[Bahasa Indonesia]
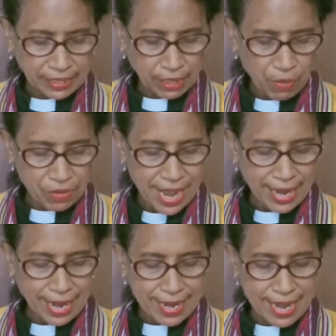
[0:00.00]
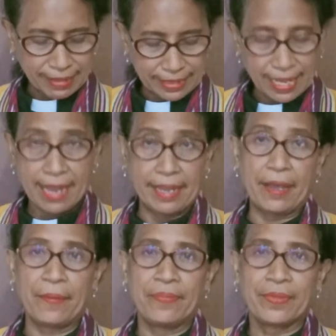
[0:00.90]
saudara dan
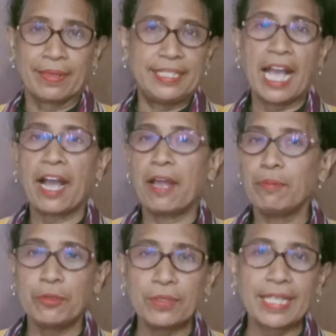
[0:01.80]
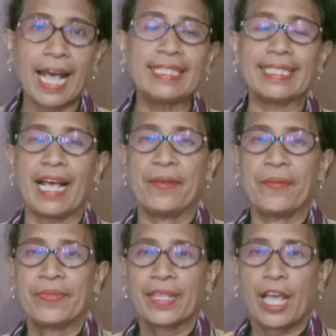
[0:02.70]
saya, jangan putus asa.
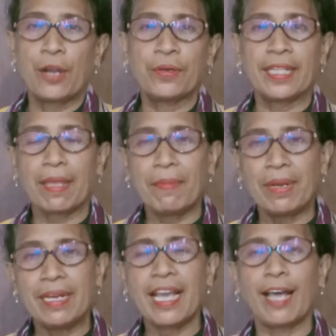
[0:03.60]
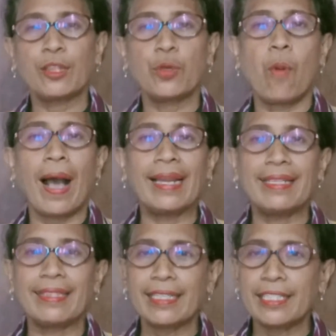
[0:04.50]
Kalau kita melihat
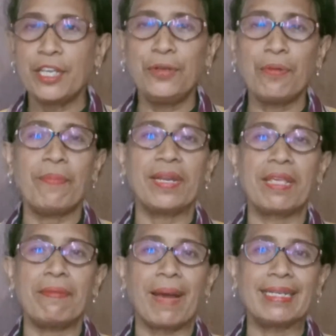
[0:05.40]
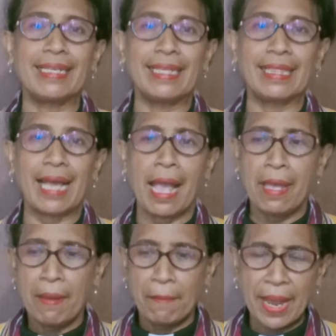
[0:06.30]
kualitas hidup beriman kita
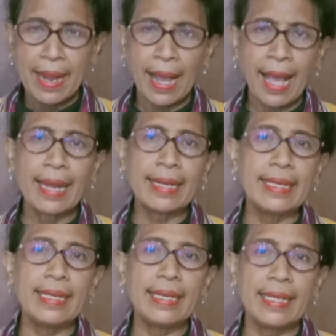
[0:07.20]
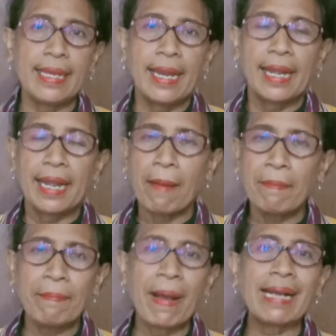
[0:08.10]
pada hari ini,
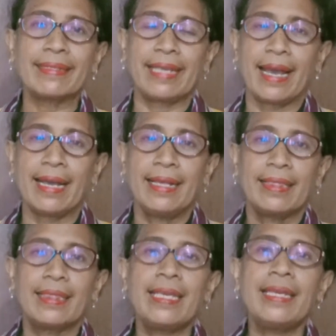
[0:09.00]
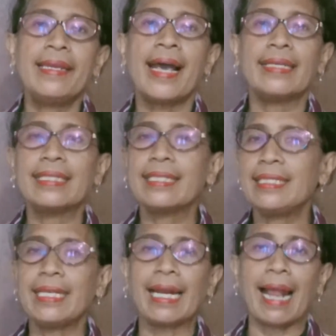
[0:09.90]
nampaknya tidak
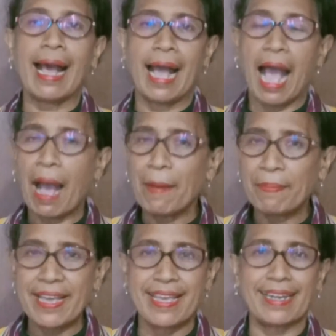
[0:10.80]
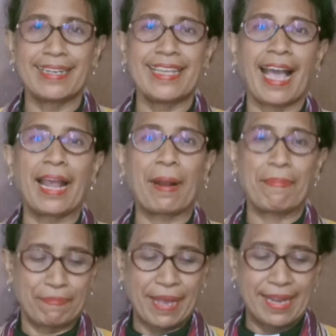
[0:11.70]
secerah apa yang
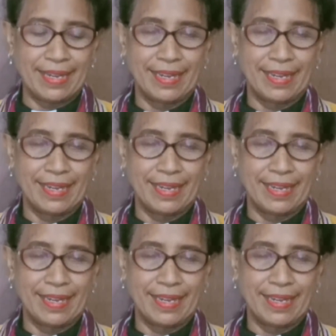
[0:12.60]
diharapkan